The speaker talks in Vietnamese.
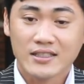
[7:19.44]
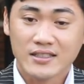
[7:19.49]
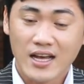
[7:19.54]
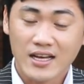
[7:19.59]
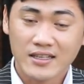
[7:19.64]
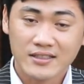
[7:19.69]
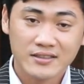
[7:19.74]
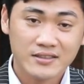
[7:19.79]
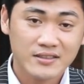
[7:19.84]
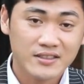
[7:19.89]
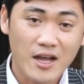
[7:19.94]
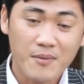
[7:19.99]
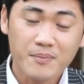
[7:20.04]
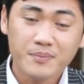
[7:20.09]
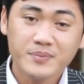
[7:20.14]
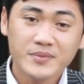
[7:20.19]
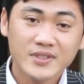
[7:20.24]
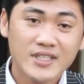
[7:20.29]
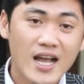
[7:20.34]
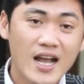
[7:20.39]
thành
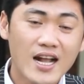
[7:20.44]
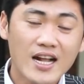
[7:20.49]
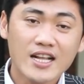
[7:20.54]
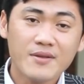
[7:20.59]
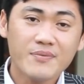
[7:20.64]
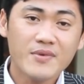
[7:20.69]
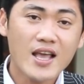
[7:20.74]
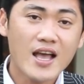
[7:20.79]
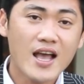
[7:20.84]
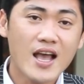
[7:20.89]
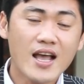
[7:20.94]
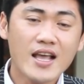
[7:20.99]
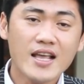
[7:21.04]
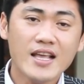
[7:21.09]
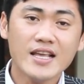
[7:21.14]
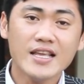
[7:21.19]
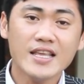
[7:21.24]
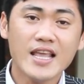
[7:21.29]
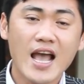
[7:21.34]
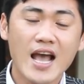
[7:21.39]
tâm khấn
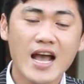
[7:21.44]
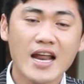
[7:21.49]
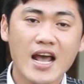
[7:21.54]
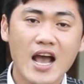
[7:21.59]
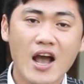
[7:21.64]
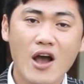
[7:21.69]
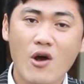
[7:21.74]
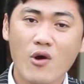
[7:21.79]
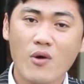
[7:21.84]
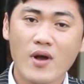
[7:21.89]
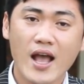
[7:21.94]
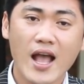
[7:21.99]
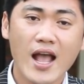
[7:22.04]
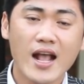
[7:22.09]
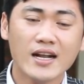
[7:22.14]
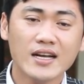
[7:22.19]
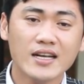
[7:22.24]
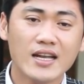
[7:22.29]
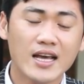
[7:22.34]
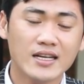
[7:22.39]
vái gia đạo
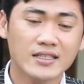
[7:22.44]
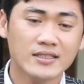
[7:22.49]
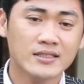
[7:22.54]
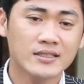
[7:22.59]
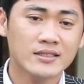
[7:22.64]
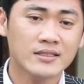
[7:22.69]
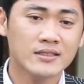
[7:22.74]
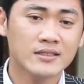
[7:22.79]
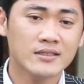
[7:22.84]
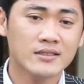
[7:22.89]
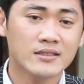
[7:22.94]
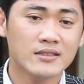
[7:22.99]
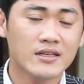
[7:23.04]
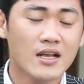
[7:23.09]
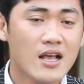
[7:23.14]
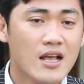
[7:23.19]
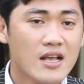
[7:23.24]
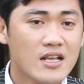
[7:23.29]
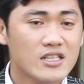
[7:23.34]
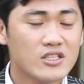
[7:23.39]
an lành
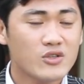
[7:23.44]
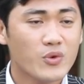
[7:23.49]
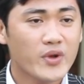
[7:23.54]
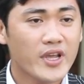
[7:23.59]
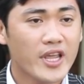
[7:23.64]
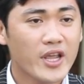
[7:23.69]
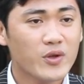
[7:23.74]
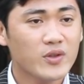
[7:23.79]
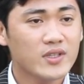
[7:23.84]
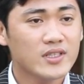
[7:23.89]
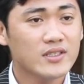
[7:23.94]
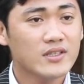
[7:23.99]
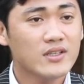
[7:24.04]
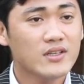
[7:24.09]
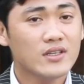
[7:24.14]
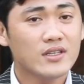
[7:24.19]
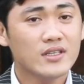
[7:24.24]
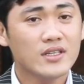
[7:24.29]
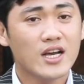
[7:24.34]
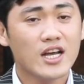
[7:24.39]
sung yêu
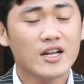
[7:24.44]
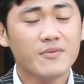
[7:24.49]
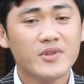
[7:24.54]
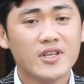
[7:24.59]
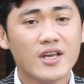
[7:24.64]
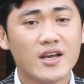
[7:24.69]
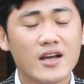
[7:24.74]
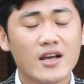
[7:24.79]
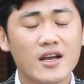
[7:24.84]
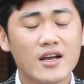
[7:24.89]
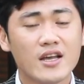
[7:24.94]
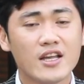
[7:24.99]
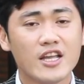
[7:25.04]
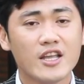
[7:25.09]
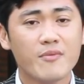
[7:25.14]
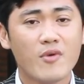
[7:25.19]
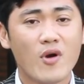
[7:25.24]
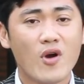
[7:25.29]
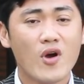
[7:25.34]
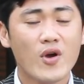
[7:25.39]
thương đến
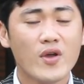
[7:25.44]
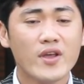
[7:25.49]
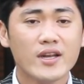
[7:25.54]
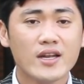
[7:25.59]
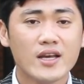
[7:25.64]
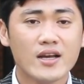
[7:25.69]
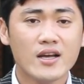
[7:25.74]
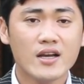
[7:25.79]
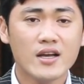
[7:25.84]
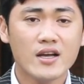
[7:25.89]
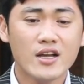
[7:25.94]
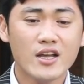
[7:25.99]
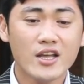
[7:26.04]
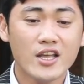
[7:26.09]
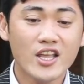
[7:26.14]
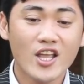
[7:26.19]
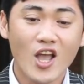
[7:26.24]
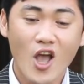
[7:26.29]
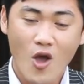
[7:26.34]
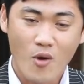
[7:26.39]
với mọi
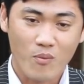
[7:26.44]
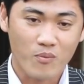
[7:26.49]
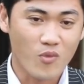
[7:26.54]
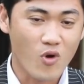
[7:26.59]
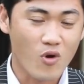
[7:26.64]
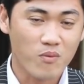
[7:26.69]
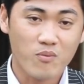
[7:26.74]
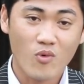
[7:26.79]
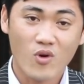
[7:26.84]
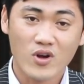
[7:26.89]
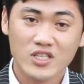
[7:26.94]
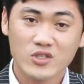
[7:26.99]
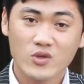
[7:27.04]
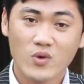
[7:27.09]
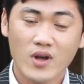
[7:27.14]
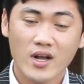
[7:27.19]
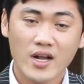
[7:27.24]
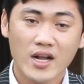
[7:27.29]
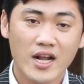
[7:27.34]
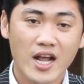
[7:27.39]
nơi một mùa
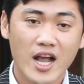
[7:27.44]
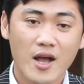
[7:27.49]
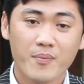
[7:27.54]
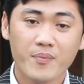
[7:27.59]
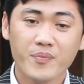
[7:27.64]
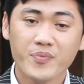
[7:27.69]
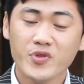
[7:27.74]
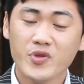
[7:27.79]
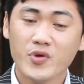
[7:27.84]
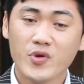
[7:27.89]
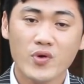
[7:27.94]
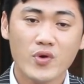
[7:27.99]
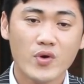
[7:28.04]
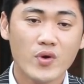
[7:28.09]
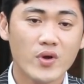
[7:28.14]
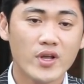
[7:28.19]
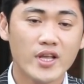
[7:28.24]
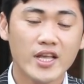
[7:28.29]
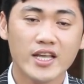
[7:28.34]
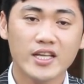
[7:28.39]
xuân ấm
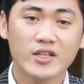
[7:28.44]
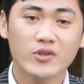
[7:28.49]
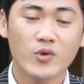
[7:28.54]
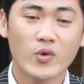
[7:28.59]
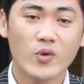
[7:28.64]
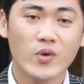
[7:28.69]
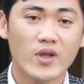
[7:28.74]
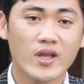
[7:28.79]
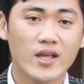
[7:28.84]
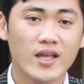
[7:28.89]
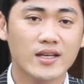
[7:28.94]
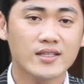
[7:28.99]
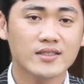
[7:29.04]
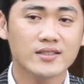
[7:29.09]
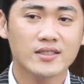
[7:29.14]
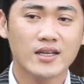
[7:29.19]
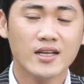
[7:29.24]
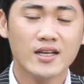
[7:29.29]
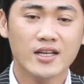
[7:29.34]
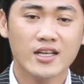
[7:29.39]
vui tuyệt
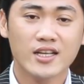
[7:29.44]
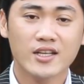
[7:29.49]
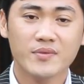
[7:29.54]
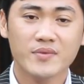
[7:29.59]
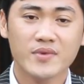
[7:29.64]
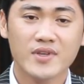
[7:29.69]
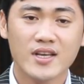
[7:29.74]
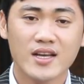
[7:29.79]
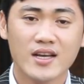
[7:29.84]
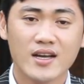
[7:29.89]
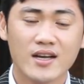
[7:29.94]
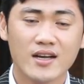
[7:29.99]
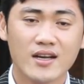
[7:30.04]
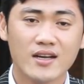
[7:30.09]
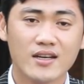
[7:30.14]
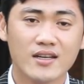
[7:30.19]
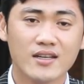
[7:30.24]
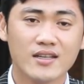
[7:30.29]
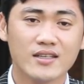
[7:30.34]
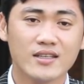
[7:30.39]

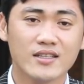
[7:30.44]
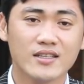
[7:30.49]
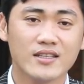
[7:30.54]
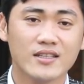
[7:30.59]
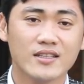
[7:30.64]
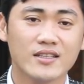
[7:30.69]
vời